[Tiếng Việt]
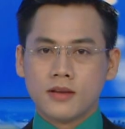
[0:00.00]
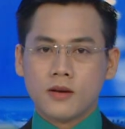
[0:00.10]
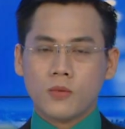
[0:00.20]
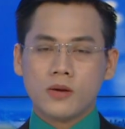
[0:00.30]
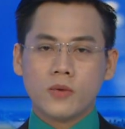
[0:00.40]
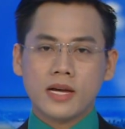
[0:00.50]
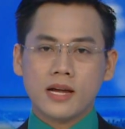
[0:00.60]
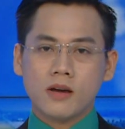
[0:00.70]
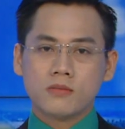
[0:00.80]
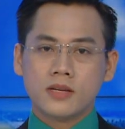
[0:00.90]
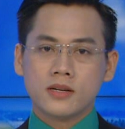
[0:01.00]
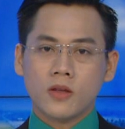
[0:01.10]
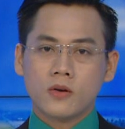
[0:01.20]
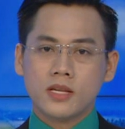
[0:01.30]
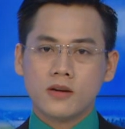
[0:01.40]
Huyện ủy Càng Long vừa
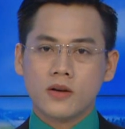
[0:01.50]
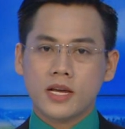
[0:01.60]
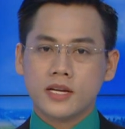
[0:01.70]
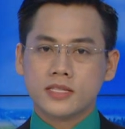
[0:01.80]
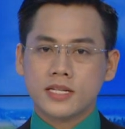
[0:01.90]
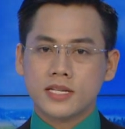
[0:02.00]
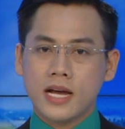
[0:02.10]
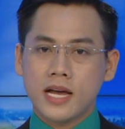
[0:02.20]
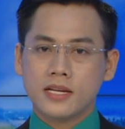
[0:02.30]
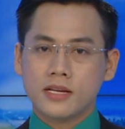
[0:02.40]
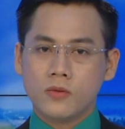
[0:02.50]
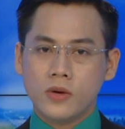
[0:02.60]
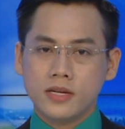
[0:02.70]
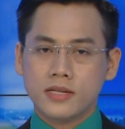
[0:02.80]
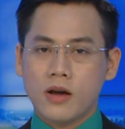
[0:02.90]
tổ chức hội nghị triển khai nghị
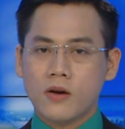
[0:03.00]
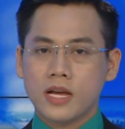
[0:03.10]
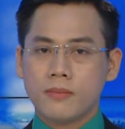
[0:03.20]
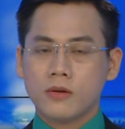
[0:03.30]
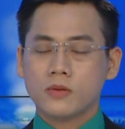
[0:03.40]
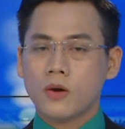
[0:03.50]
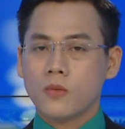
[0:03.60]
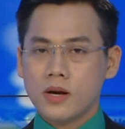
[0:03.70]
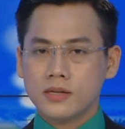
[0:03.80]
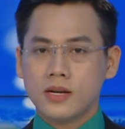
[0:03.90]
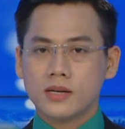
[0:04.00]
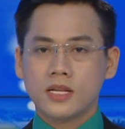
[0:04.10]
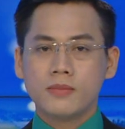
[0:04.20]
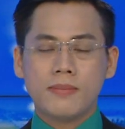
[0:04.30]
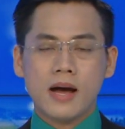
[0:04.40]
quyết Đại hội đại biểu toàn quốc lần
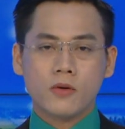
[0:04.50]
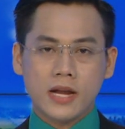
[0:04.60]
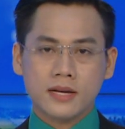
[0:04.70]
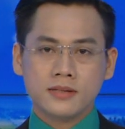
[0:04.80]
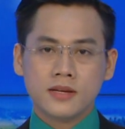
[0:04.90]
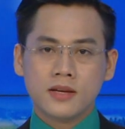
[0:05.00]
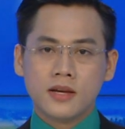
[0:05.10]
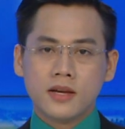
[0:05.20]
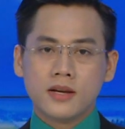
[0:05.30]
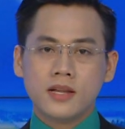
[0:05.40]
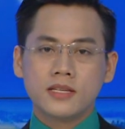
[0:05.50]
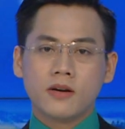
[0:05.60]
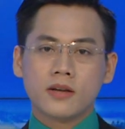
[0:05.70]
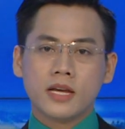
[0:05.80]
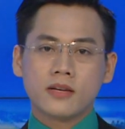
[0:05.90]
thứ mười ba của Đảng. Đến dự
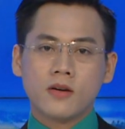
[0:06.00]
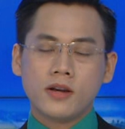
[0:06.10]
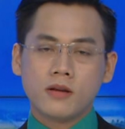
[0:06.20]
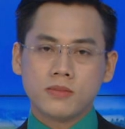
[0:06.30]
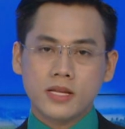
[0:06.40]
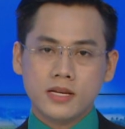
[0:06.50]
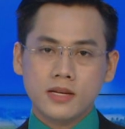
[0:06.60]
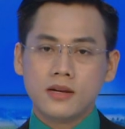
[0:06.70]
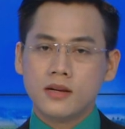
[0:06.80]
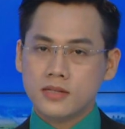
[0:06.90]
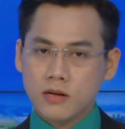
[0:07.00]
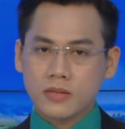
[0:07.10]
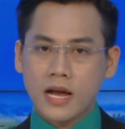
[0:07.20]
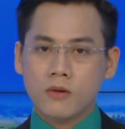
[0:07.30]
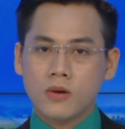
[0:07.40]
hội nghị có đồng chí Lữ Công
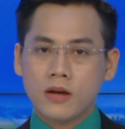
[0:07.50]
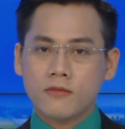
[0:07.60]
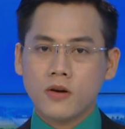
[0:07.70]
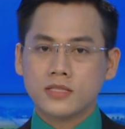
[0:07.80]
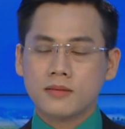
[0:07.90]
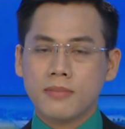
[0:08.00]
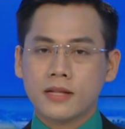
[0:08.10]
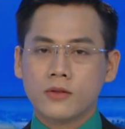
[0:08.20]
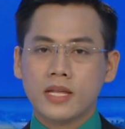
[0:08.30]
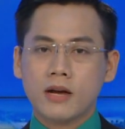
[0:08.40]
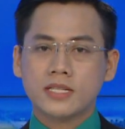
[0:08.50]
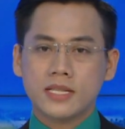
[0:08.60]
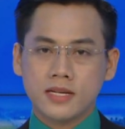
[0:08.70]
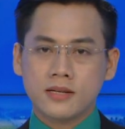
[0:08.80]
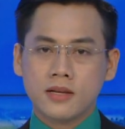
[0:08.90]
Tạo, Phó trưởng ban tuyên giáo Trà
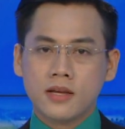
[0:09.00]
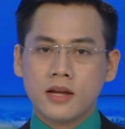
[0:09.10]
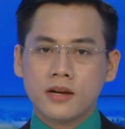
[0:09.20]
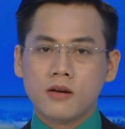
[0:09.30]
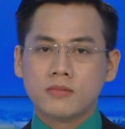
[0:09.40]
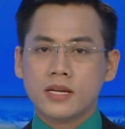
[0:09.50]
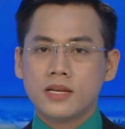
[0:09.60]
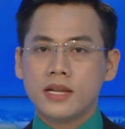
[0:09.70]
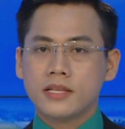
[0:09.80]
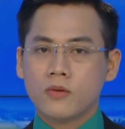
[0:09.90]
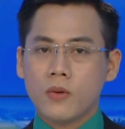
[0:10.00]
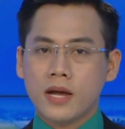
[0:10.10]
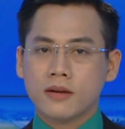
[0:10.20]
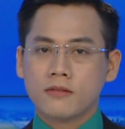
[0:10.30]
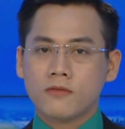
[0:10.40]
Vinh, đồng chí Lê Trọng
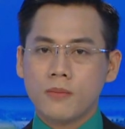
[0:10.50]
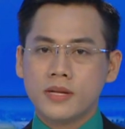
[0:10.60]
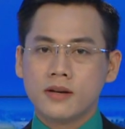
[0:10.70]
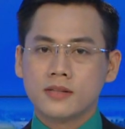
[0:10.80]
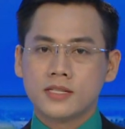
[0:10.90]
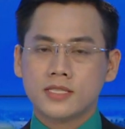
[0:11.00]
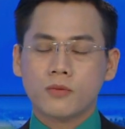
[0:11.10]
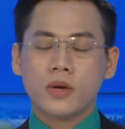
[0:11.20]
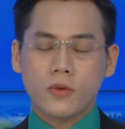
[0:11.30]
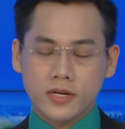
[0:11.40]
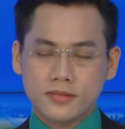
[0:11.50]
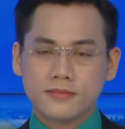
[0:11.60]
Hoàng, Phó Bí thư Thường trực Huyện ủy.